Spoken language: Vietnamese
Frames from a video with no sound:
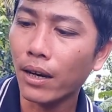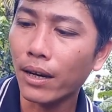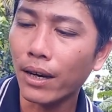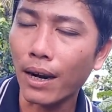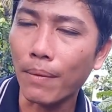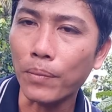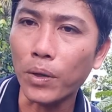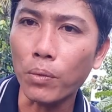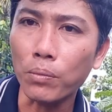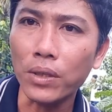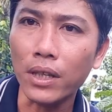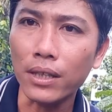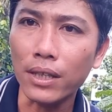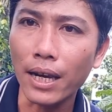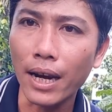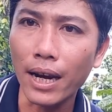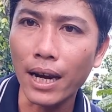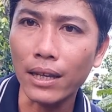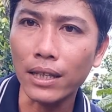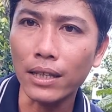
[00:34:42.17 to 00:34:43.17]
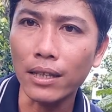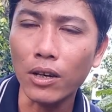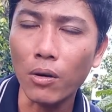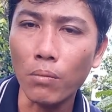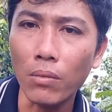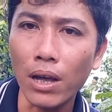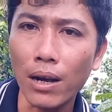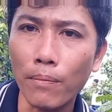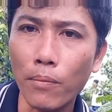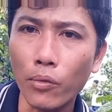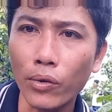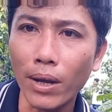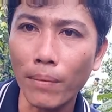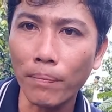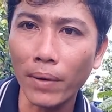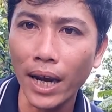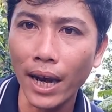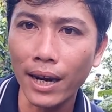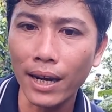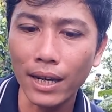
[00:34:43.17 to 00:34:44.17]
50 cc này sử dụng là
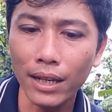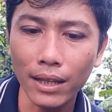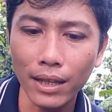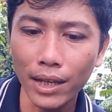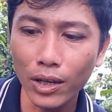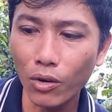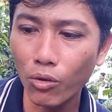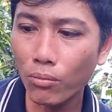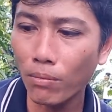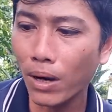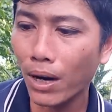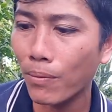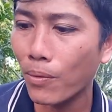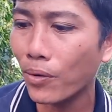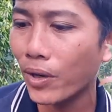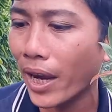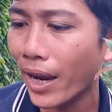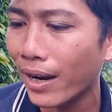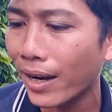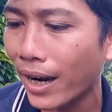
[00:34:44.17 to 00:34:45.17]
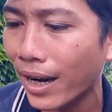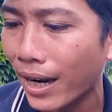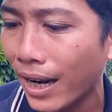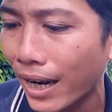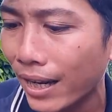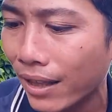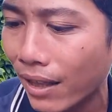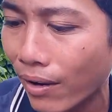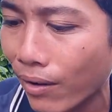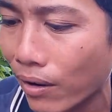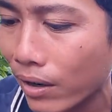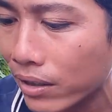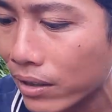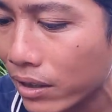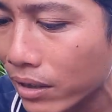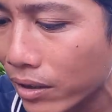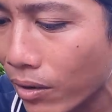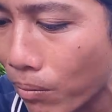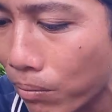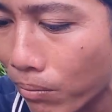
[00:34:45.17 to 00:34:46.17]
100 cây ví dụ mà một chén này nãy toàn
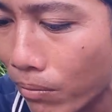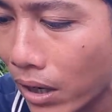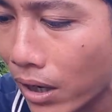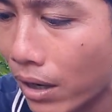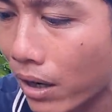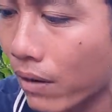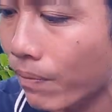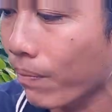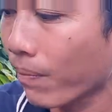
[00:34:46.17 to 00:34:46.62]
sử dụng mà